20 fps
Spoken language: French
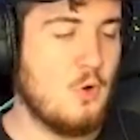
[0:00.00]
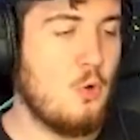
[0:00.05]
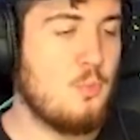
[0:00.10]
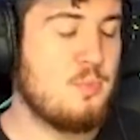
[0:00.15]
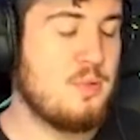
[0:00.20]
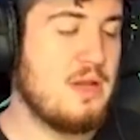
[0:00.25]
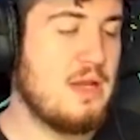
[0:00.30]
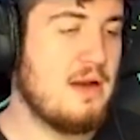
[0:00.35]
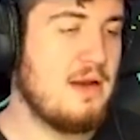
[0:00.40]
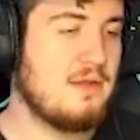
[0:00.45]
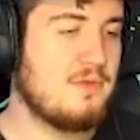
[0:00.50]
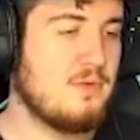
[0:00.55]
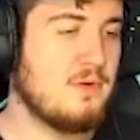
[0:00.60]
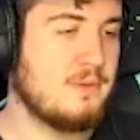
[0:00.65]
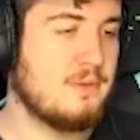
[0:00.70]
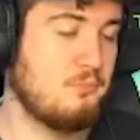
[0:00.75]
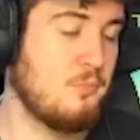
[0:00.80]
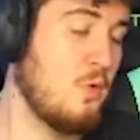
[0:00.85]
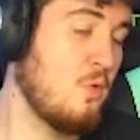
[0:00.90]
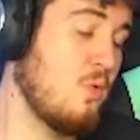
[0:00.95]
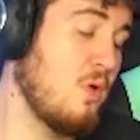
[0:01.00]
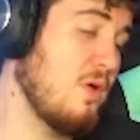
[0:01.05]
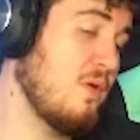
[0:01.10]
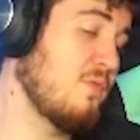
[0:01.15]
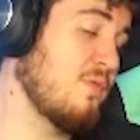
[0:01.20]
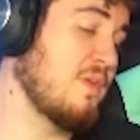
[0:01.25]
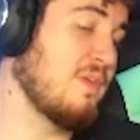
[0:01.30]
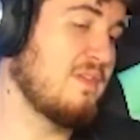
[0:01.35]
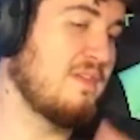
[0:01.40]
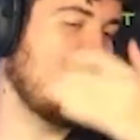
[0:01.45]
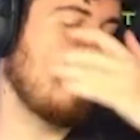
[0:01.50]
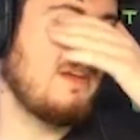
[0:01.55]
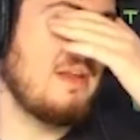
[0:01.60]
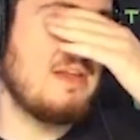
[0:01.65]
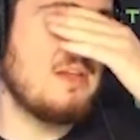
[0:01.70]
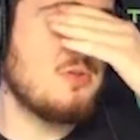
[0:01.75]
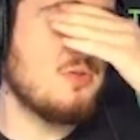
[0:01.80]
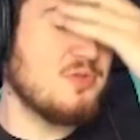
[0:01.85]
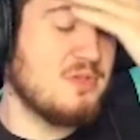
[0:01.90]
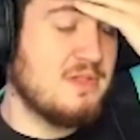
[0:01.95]
au pied de quoi. Mais ouais, enfin, il y a
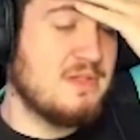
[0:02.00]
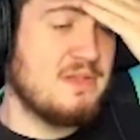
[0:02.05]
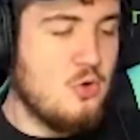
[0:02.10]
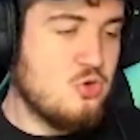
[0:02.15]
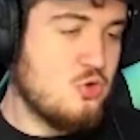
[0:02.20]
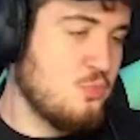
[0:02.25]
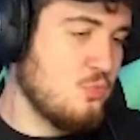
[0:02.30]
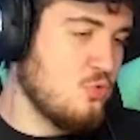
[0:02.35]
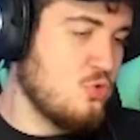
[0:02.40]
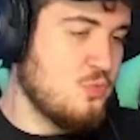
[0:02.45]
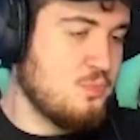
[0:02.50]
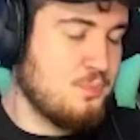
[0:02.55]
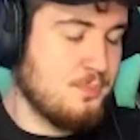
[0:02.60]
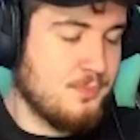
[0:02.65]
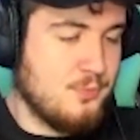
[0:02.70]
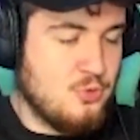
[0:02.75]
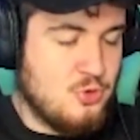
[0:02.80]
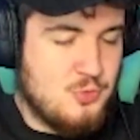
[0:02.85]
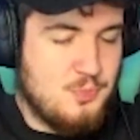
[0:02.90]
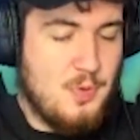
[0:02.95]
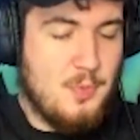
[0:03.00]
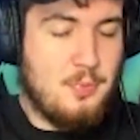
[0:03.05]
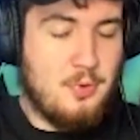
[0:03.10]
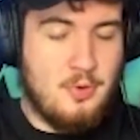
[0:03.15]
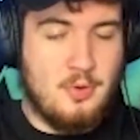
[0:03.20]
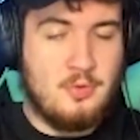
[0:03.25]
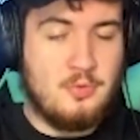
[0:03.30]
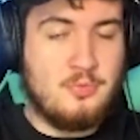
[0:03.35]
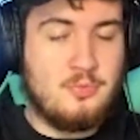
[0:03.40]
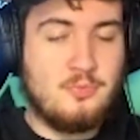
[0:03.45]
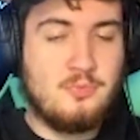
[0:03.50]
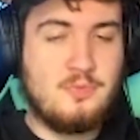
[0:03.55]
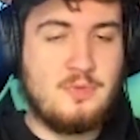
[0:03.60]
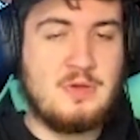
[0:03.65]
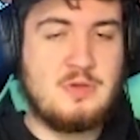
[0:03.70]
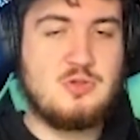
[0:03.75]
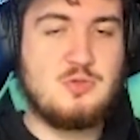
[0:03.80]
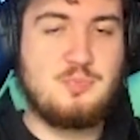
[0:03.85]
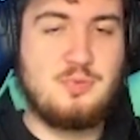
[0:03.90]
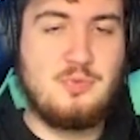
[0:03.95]
des gens qui. Tu, tu, peux prendre. Enfin,
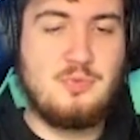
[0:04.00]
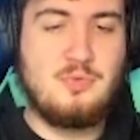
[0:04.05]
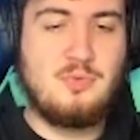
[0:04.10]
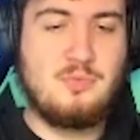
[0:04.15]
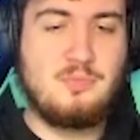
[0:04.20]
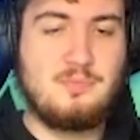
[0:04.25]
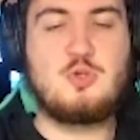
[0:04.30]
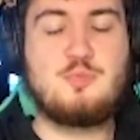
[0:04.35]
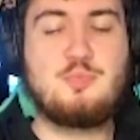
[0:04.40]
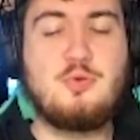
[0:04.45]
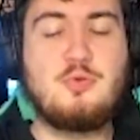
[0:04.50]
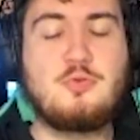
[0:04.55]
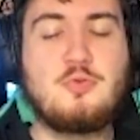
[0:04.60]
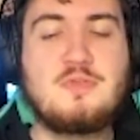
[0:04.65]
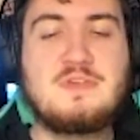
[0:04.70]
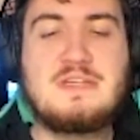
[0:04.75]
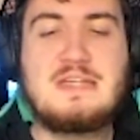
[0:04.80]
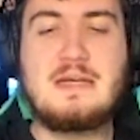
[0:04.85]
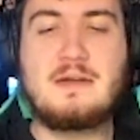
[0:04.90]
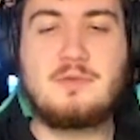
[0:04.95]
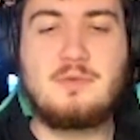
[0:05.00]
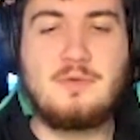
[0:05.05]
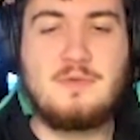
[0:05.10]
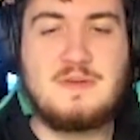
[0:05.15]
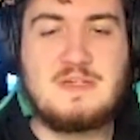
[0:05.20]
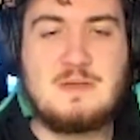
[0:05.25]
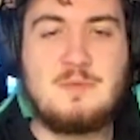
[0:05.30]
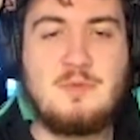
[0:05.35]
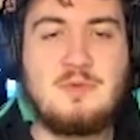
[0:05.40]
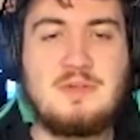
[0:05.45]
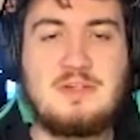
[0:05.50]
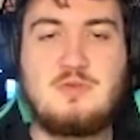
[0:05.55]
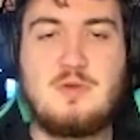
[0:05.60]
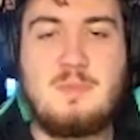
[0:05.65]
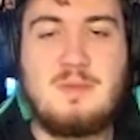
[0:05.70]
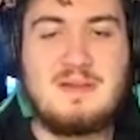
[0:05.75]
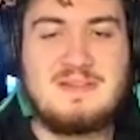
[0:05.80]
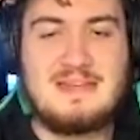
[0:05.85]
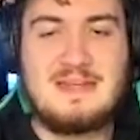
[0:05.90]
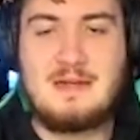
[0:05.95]
tu peux, tu peux te dire que, effectivement, dès que tu vas
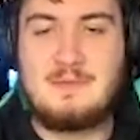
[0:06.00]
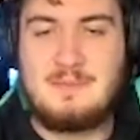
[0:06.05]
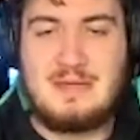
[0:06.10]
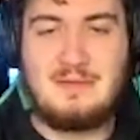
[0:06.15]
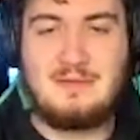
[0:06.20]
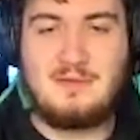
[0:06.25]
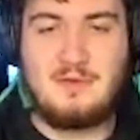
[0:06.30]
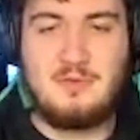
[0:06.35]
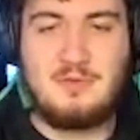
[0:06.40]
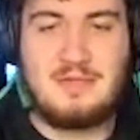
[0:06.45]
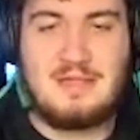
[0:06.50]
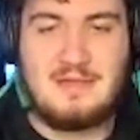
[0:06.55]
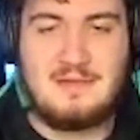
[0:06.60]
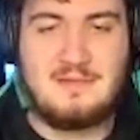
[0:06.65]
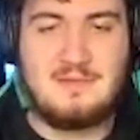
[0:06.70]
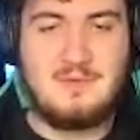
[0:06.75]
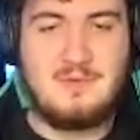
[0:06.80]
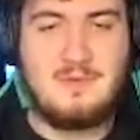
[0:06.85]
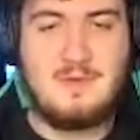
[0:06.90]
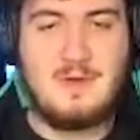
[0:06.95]
placer un bet, le casino